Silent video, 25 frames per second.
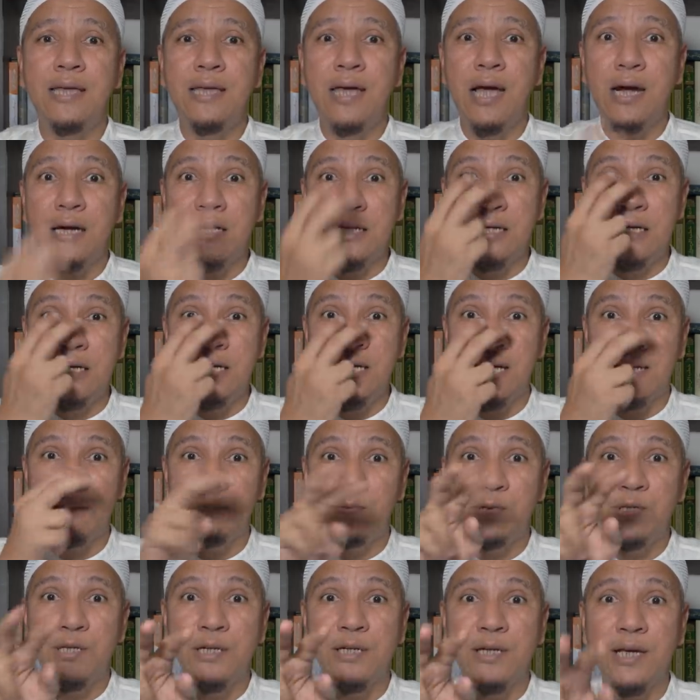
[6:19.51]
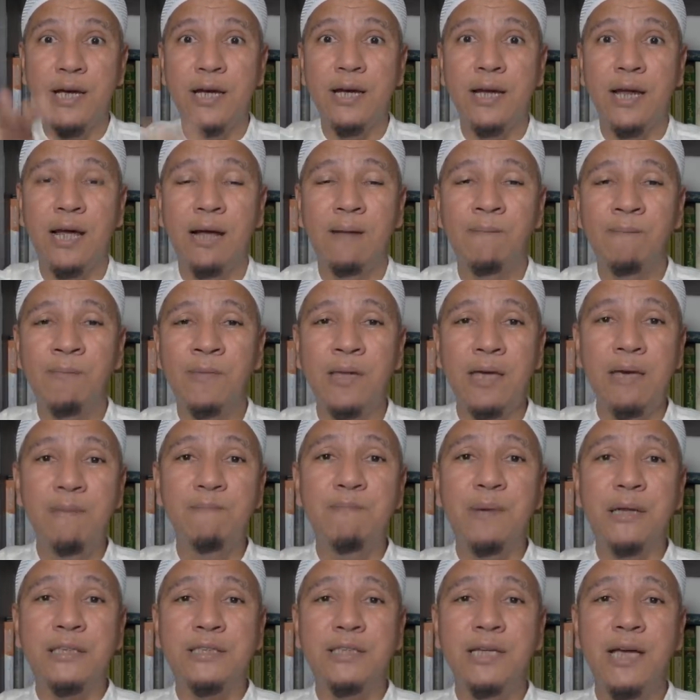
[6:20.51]
Yang dilihat pun jadi enak.
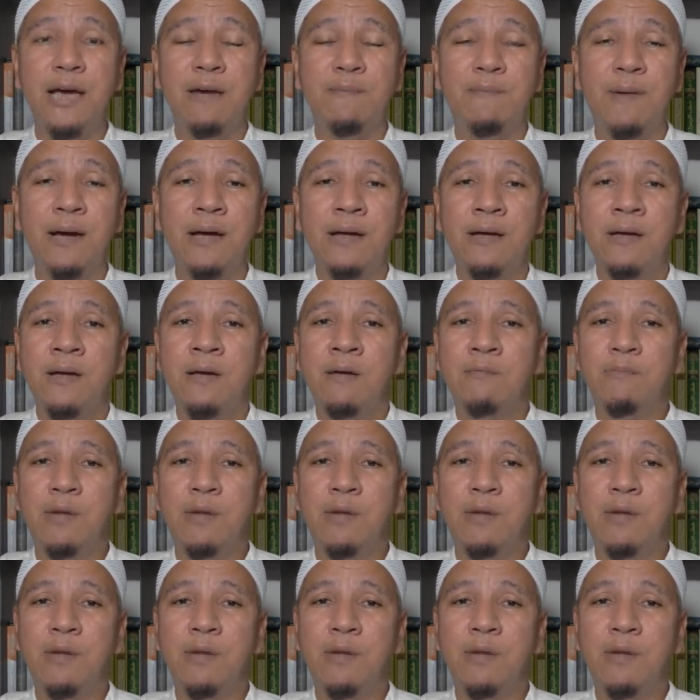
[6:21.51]
Imbasnya apa?